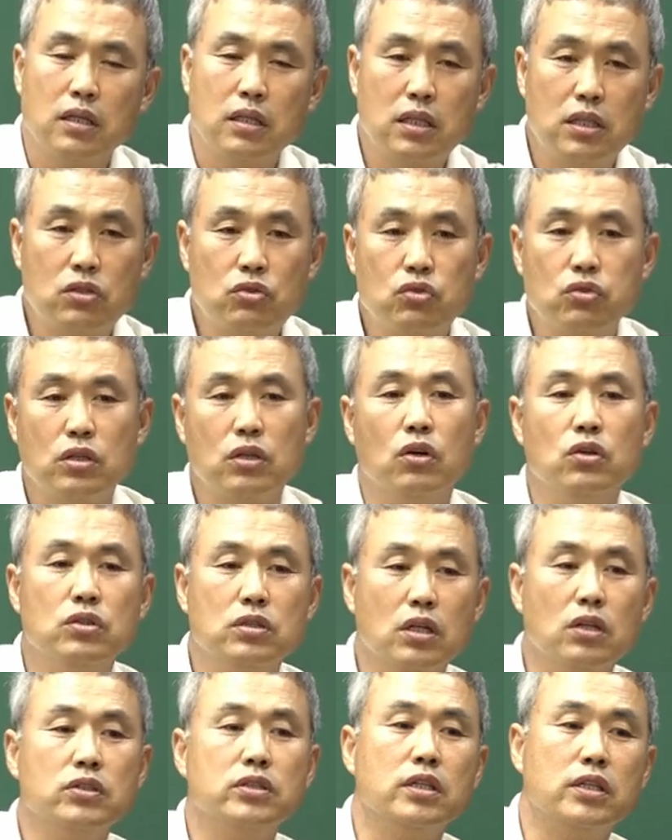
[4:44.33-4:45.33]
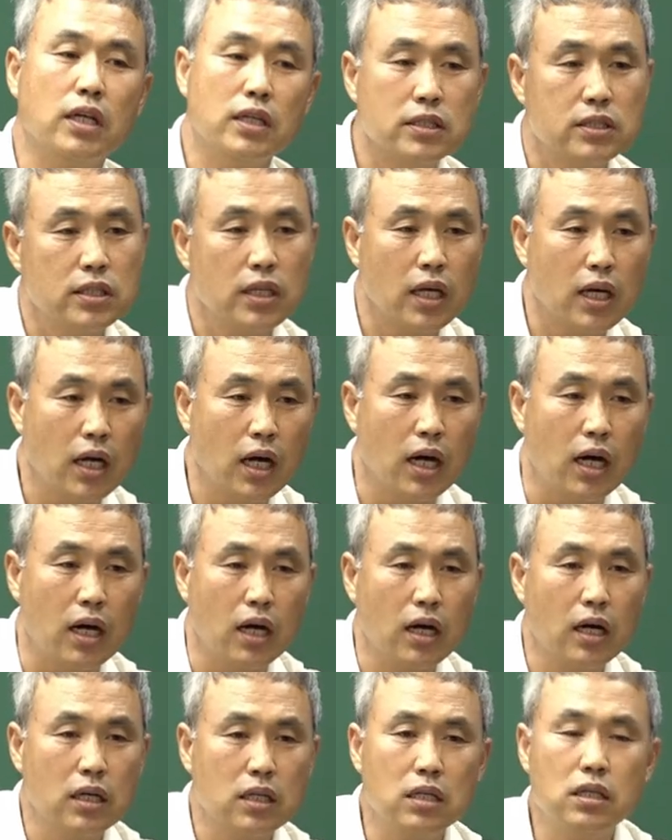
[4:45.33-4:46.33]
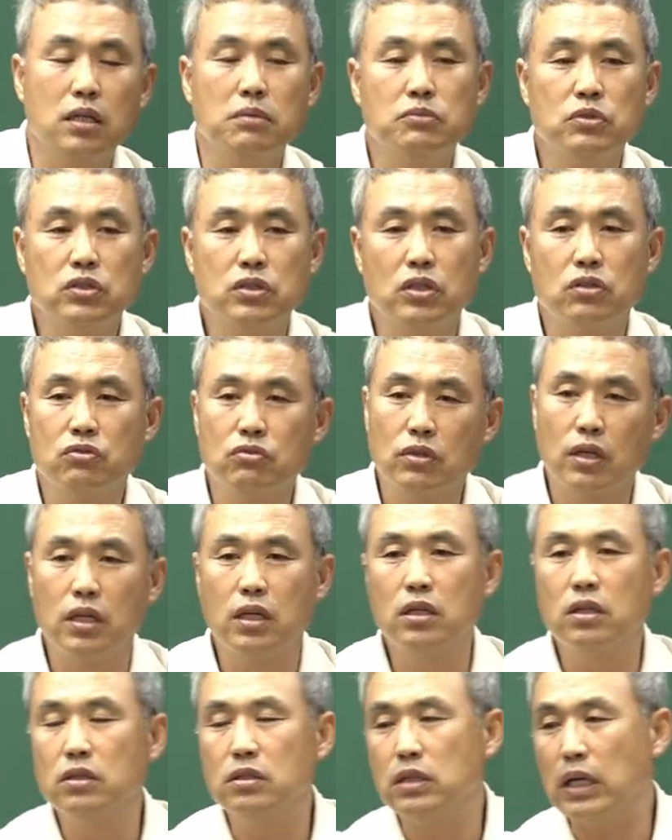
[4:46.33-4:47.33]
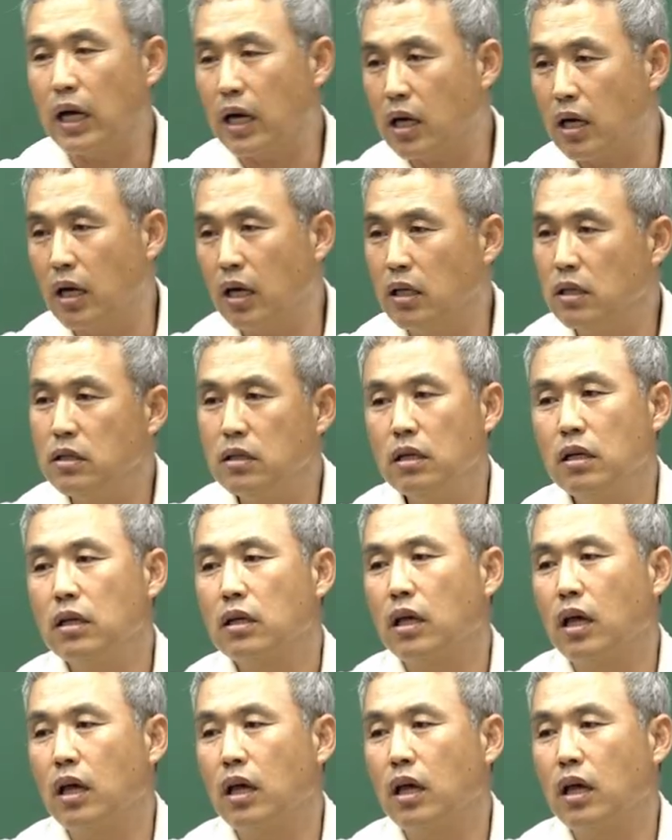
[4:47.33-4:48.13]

기출이 언제 언제 됐으니까 이런 문제 중에 이건 약간